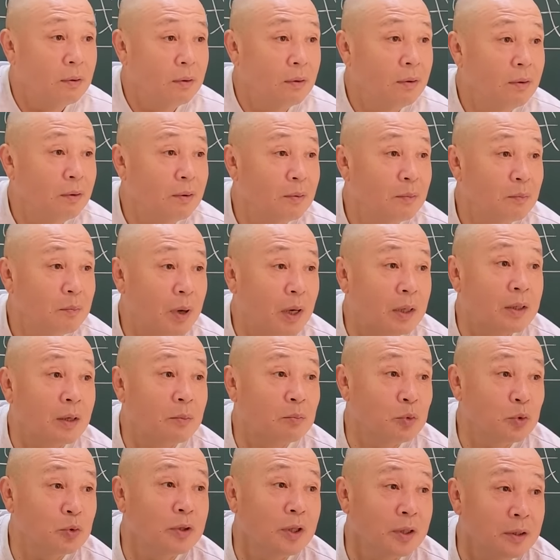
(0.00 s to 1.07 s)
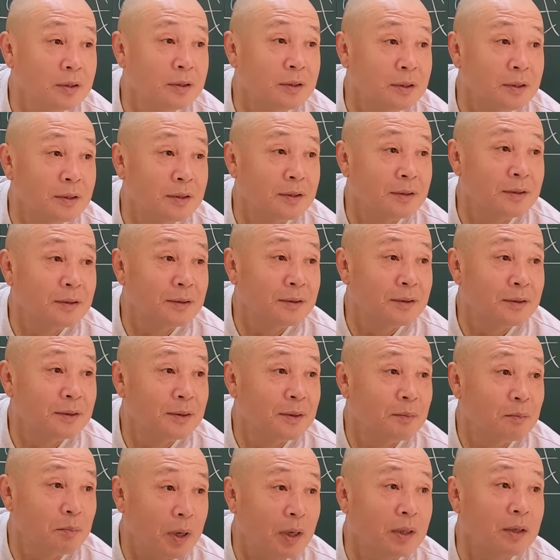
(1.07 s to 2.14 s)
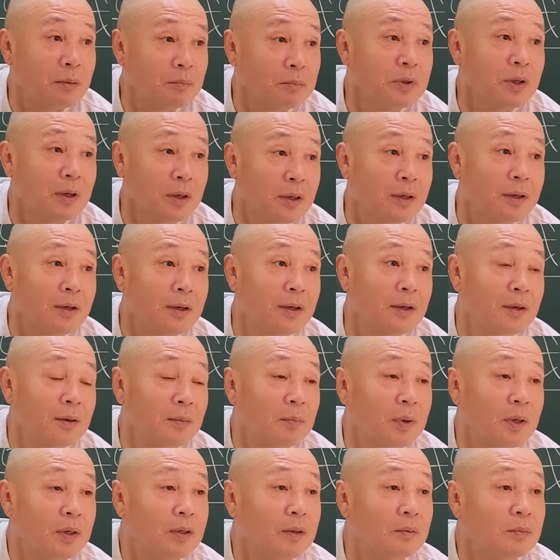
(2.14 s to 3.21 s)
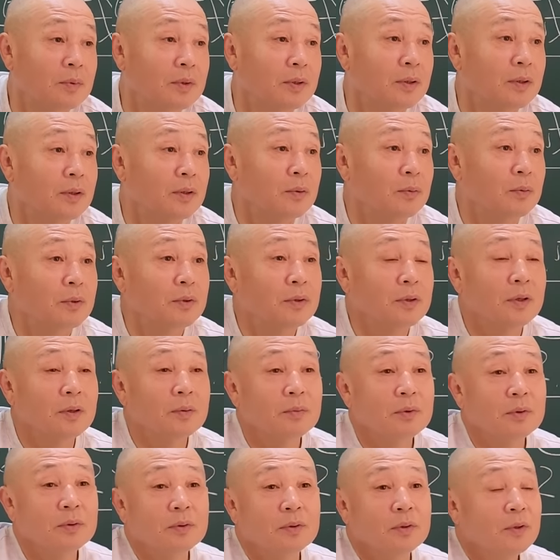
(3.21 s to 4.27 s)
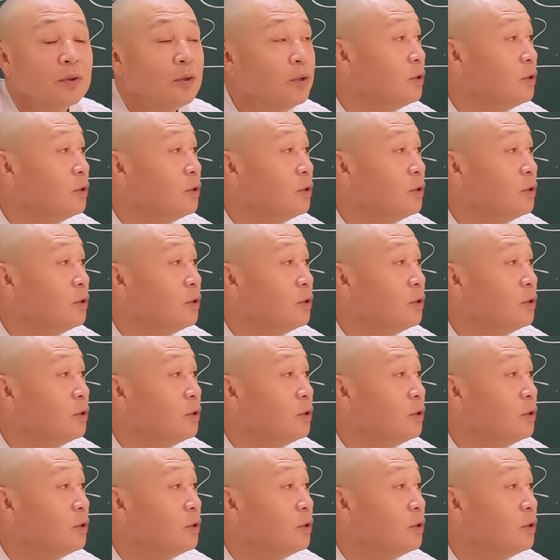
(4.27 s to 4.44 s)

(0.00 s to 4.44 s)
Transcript: 응? 바람도 되지. 바람 돼. 바람대. 왜냐하면